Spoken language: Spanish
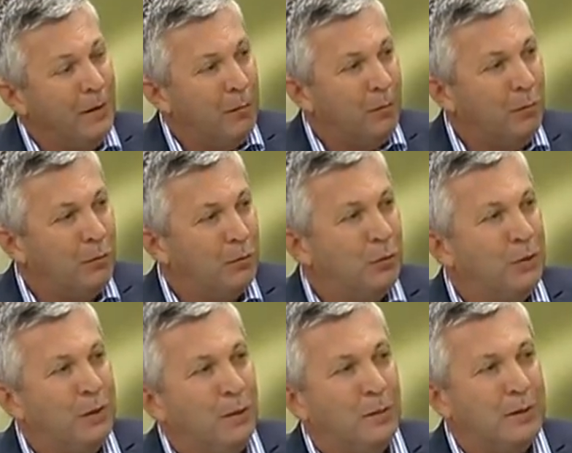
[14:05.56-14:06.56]
va mucho
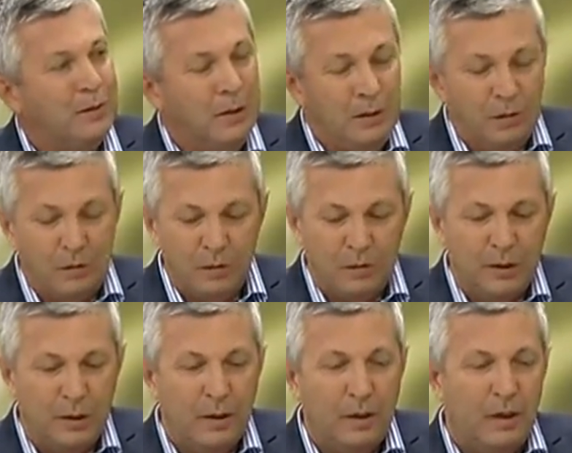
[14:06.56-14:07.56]
contenedor vacío,
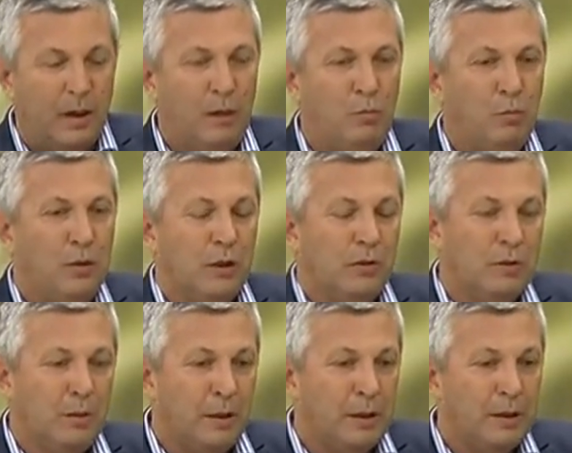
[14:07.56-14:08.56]
entonces hay mucha
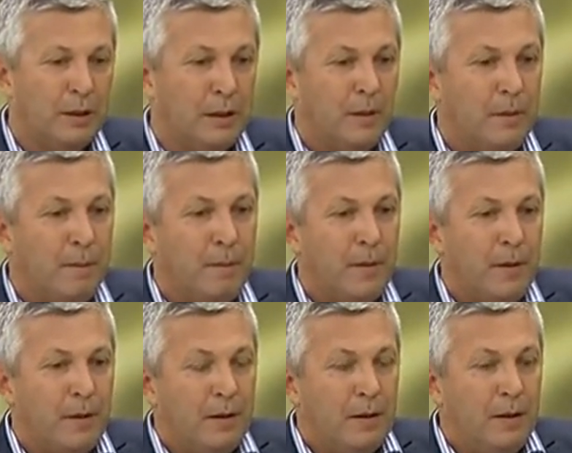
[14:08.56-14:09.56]
cosa para hacer.
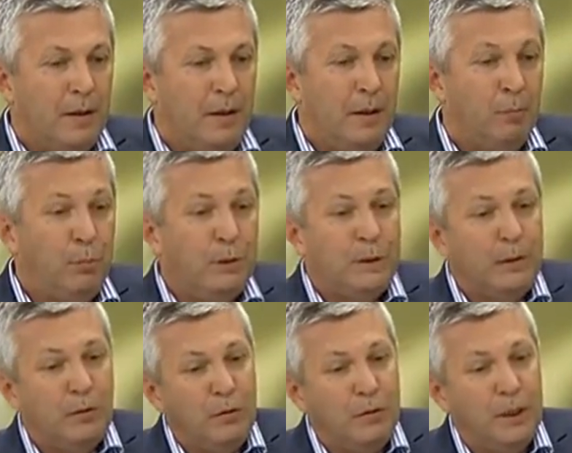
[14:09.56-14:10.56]
Y después está
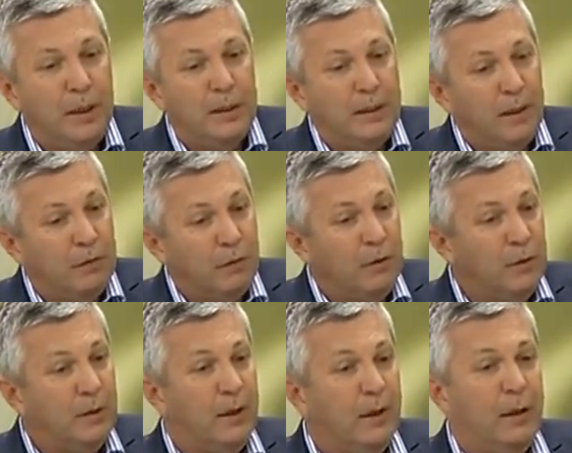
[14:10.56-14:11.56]
cuando llegaste a la
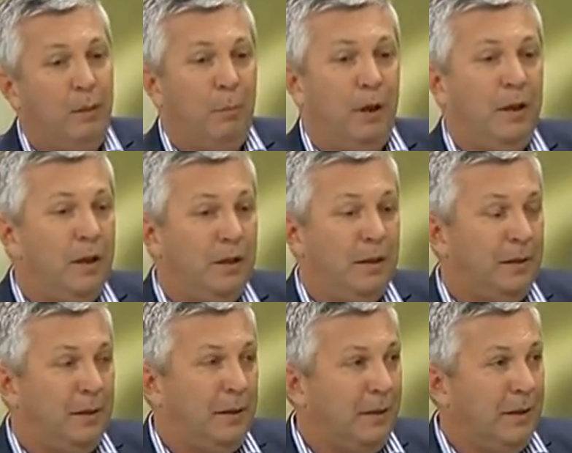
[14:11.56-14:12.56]
frontera del país que
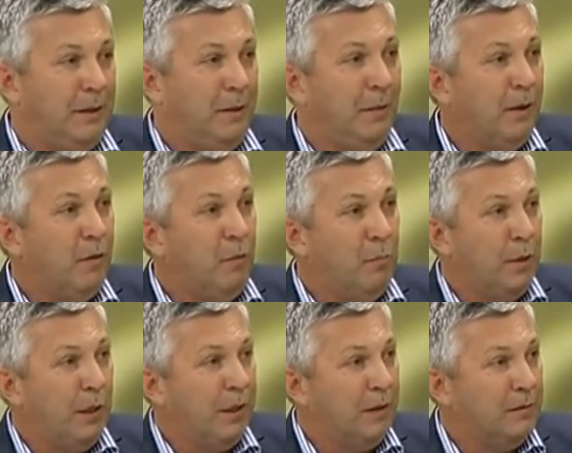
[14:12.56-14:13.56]
te, va a
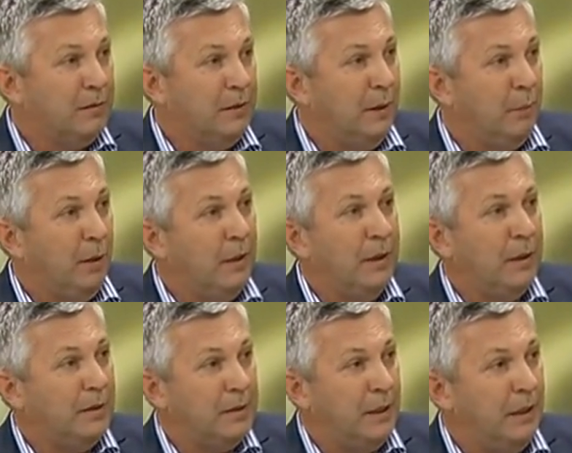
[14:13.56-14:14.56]
comprar, si te aplica
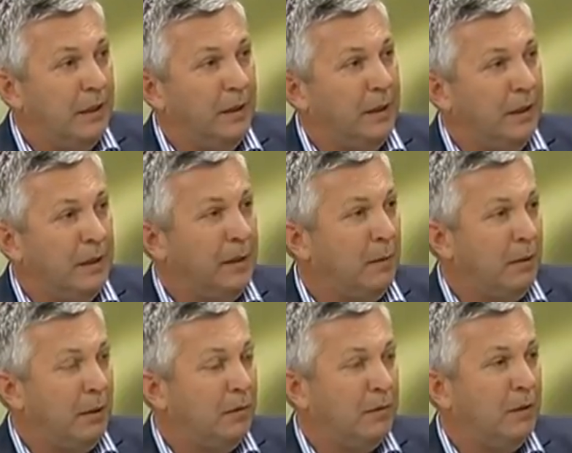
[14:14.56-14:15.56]
aranceles y de qué
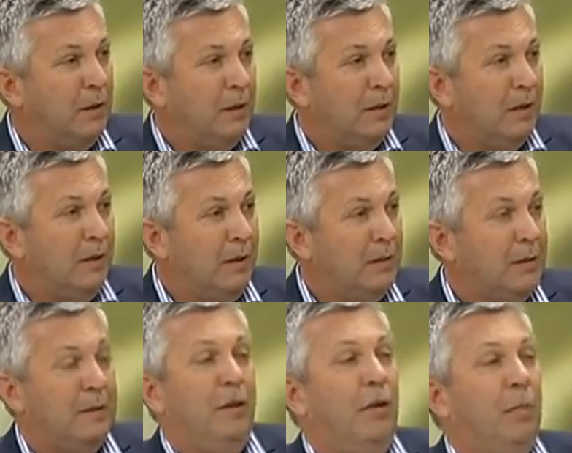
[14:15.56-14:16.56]
tamaño, y si
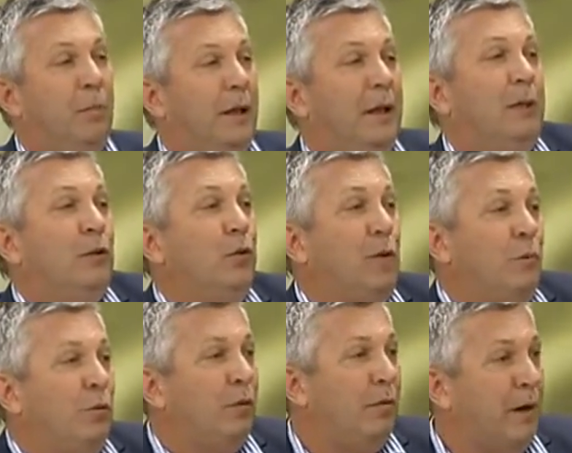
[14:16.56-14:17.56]
se los aplica a todo el
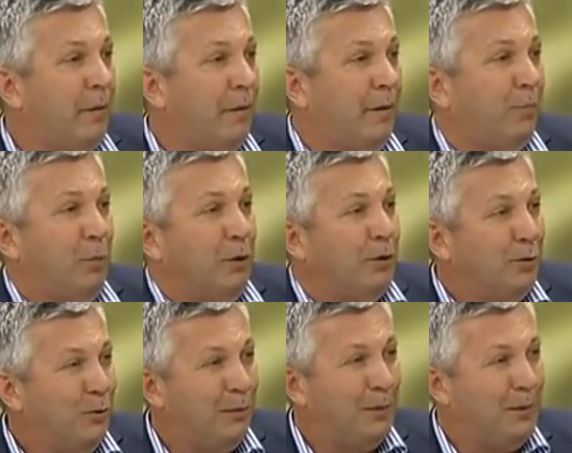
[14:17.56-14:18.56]
mundo, bárbaro, porque
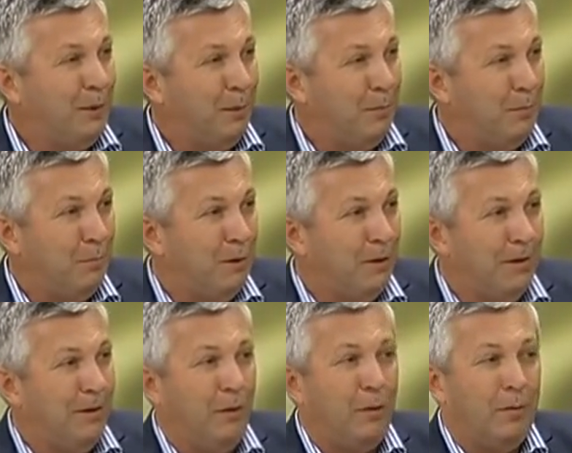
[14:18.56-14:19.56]
todos van a estar en la misma
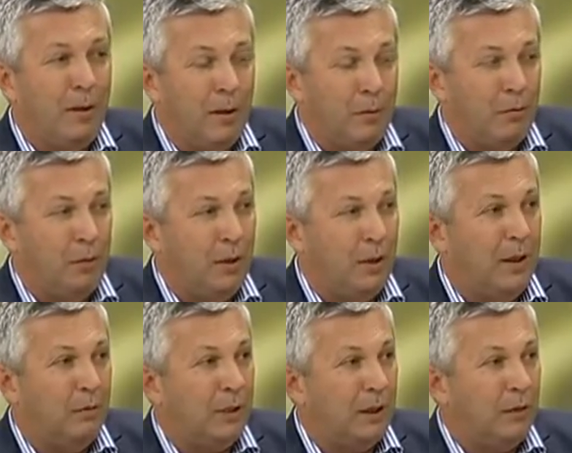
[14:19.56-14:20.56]
y lo que van a cuidar es
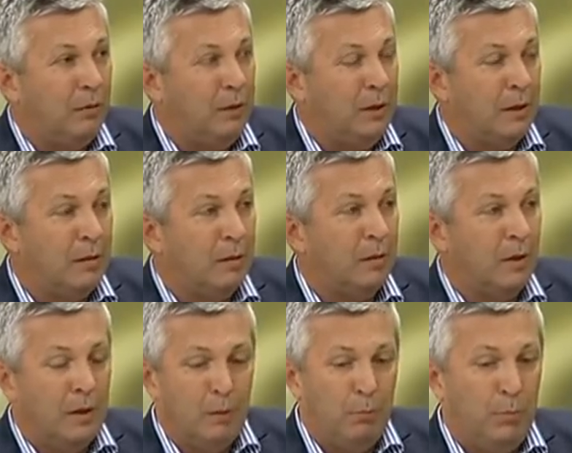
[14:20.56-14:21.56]
el mercado interno,
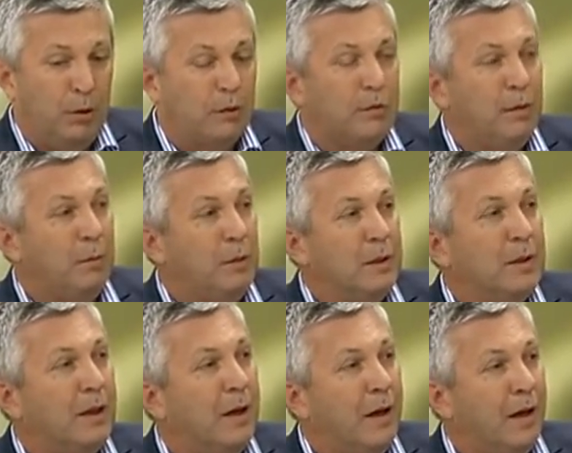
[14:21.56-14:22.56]
pero si
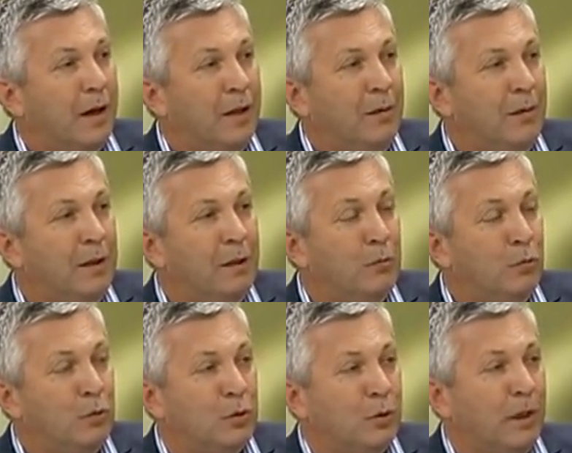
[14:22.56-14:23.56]
empieza a dividir
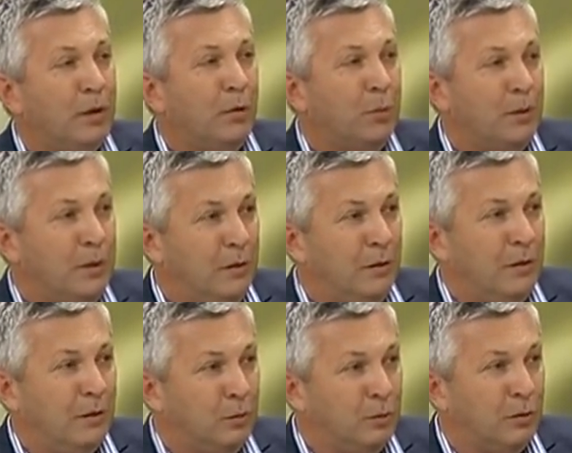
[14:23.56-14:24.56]
mucho y a
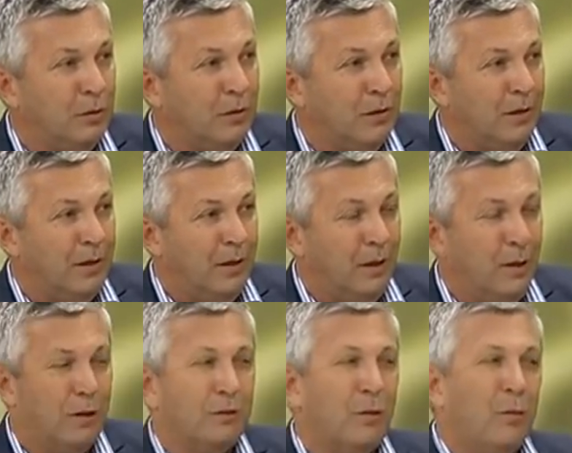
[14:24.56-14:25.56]
competidores tuyos, en los
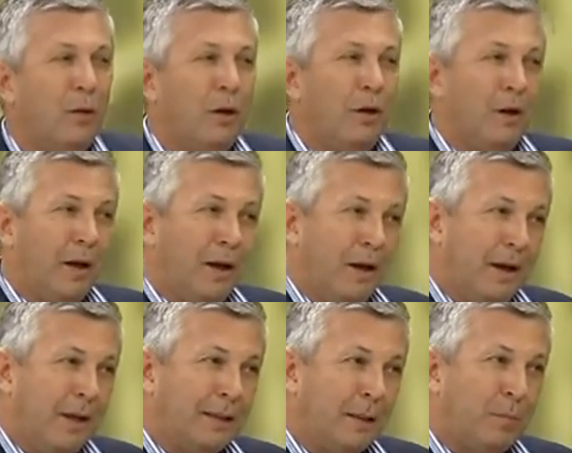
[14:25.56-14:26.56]
que sos bueno en la,
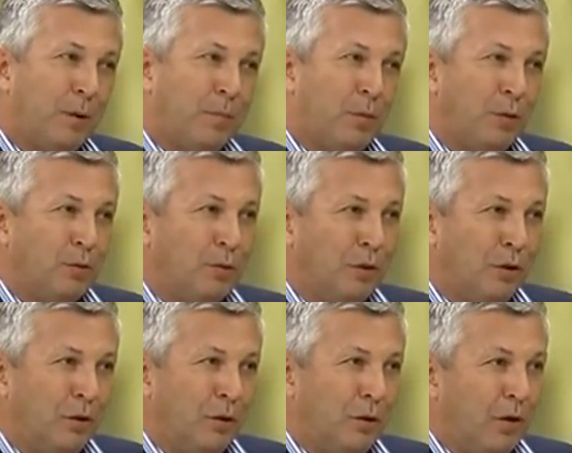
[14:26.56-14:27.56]
etapa de
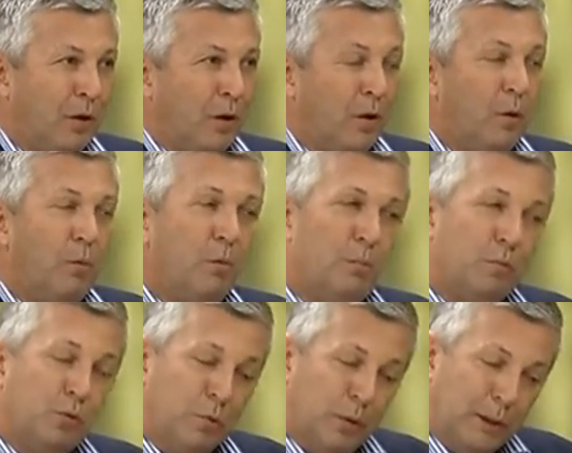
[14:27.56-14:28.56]
producción, o
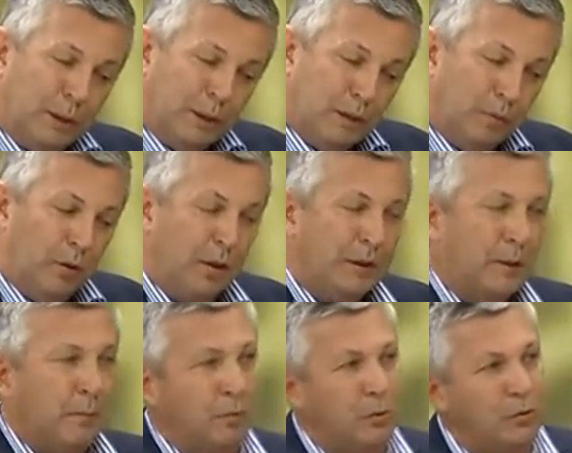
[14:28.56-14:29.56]
suponete que seas bueno en la
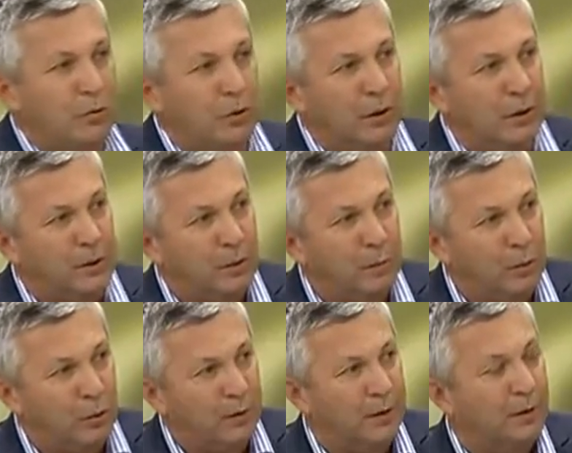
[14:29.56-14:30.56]
etapa de producción y de
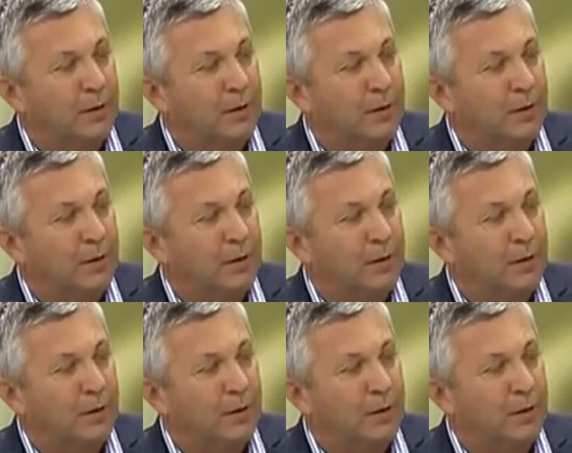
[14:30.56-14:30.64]
transporte,